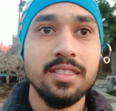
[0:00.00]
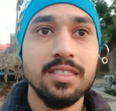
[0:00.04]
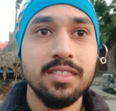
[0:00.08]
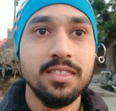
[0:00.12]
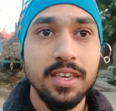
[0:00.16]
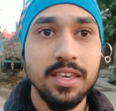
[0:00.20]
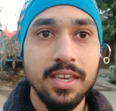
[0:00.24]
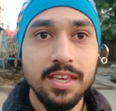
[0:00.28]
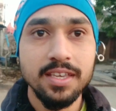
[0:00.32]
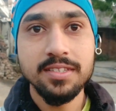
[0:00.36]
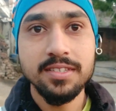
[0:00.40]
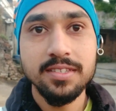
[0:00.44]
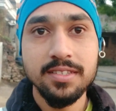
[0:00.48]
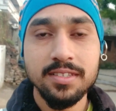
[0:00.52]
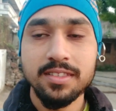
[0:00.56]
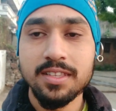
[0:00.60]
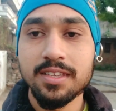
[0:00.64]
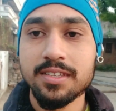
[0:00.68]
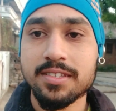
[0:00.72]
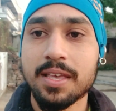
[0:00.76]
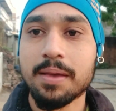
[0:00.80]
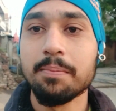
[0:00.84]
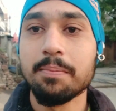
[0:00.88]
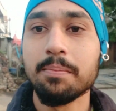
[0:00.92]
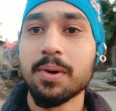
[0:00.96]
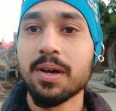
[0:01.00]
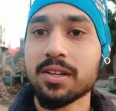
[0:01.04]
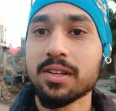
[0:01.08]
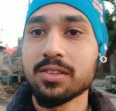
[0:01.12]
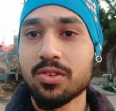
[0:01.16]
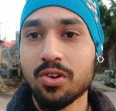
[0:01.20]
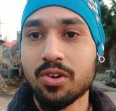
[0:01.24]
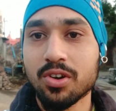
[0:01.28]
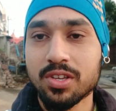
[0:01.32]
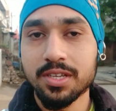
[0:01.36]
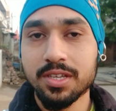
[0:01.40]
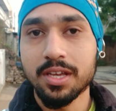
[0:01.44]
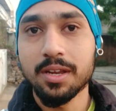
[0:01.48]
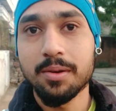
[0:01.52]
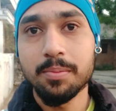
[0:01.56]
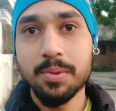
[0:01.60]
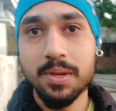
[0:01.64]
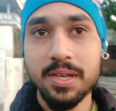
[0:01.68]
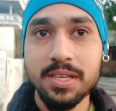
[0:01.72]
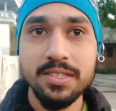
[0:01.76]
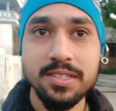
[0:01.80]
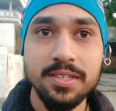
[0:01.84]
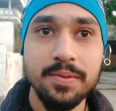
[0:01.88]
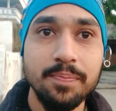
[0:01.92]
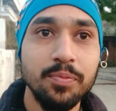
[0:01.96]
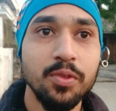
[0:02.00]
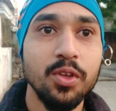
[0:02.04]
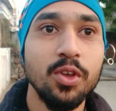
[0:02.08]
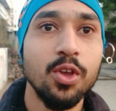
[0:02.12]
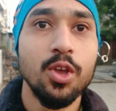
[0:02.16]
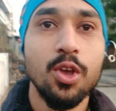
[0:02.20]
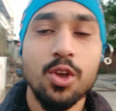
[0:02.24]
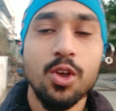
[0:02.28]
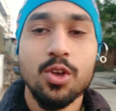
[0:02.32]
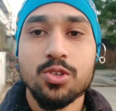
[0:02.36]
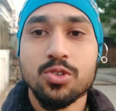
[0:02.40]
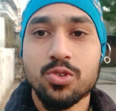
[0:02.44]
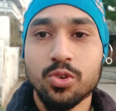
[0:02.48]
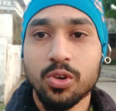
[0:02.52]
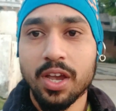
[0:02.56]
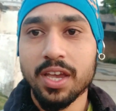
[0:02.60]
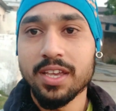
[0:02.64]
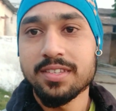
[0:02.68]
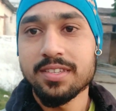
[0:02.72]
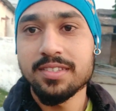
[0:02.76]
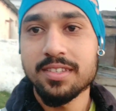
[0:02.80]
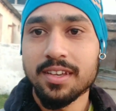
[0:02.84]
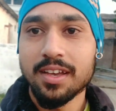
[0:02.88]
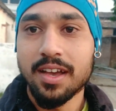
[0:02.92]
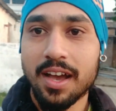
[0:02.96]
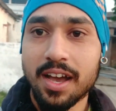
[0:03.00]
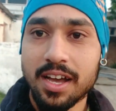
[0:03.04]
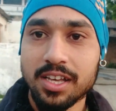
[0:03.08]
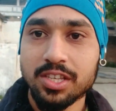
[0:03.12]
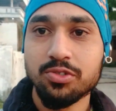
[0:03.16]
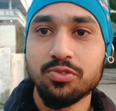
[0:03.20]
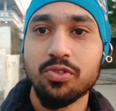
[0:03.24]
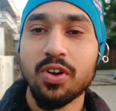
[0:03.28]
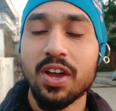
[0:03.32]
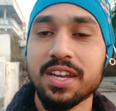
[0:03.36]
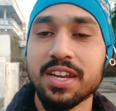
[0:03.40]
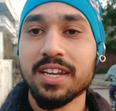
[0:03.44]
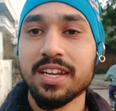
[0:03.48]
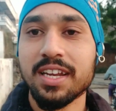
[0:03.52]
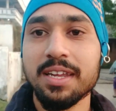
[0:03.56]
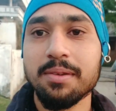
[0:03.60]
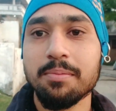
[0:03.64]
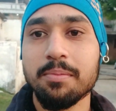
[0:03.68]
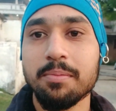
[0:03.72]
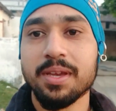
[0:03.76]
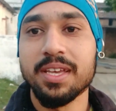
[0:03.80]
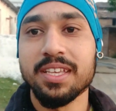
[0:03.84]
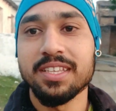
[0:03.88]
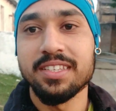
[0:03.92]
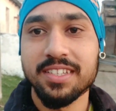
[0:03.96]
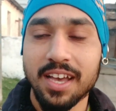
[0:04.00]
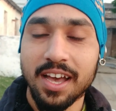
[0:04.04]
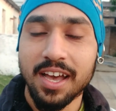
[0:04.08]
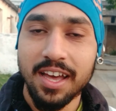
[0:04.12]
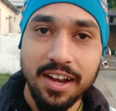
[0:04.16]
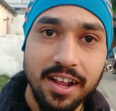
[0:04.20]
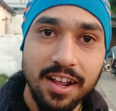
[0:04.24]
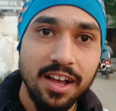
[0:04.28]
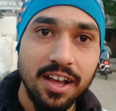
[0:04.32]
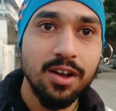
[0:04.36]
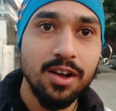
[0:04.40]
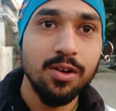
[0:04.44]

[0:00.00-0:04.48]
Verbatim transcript: तीस दिसंबर 2020 तो गई आज फाइनली मैं जा रहा